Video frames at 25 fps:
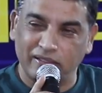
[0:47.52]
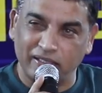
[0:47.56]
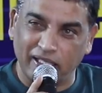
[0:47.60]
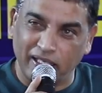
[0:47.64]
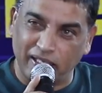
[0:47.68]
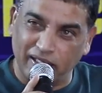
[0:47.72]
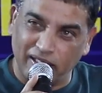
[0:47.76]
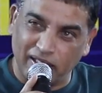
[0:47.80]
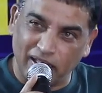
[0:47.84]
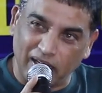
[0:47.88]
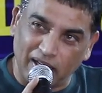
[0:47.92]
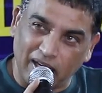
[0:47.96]

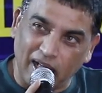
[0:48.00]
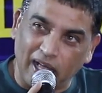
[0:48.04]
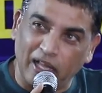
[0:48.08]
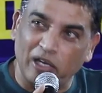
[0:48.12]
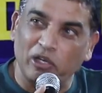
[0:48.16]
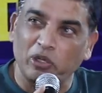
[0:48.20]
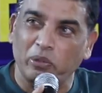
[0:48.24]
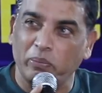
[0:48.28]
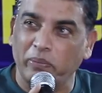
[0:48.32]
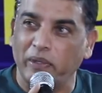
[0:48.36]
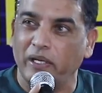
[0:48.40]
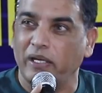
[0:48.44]
జరిగిన
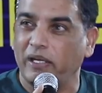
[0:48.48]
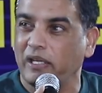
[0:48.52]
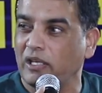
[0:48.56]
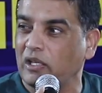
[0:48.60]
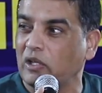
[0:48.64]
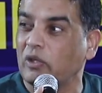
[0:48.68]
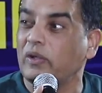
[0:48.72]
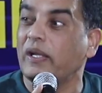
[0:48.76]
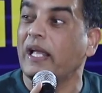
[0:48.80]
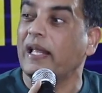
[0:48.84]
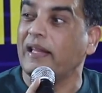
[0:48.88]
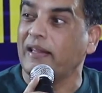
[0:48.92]
నాలుగు
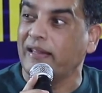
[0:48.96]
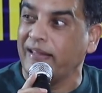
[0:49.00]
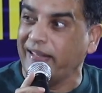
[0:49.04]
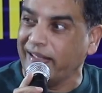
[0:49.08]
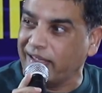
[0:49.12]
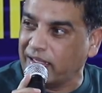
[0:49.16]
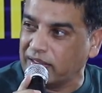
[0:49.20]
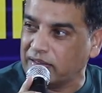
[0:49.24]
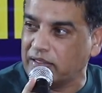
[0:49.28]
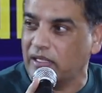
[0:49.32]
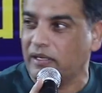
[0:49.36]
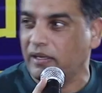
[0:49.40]
మీటింగ్లు
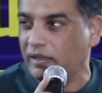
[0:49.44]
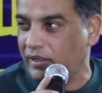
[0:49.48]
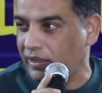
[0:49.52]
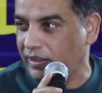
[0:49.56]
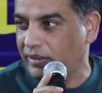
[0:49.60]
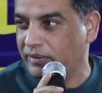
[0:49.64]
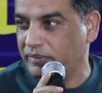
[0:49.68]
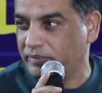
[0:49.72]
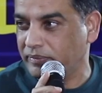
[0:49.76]
హెల్తీగా జరిగాయి